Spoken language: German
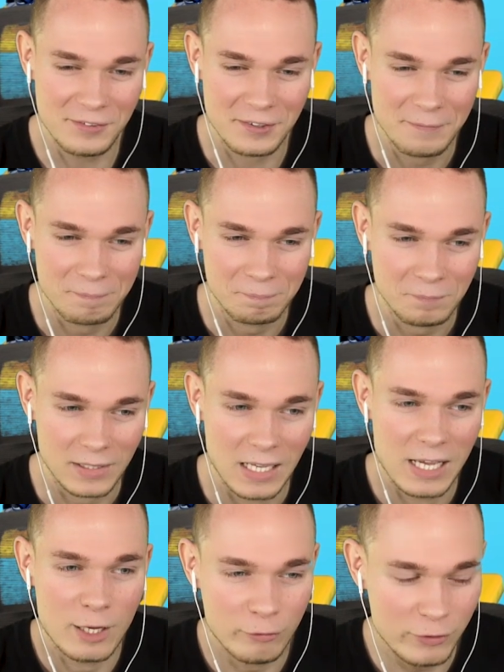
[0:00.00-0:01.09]
ist,
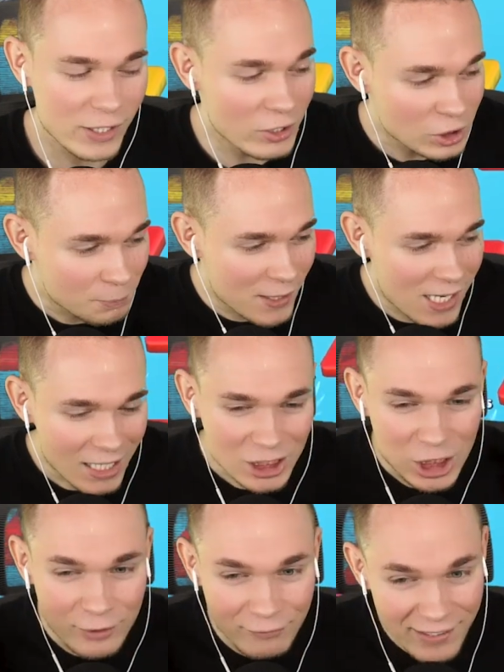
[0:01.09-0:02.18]
viele Spieler
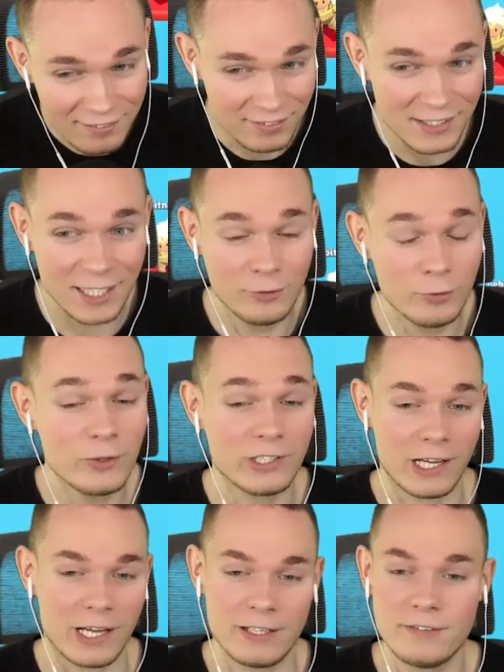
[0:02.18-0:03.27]
schwitzen hier
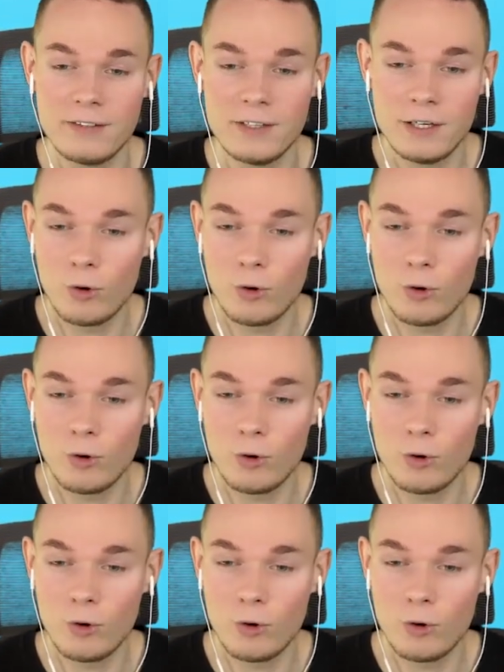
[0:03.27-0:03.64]
natürlich rein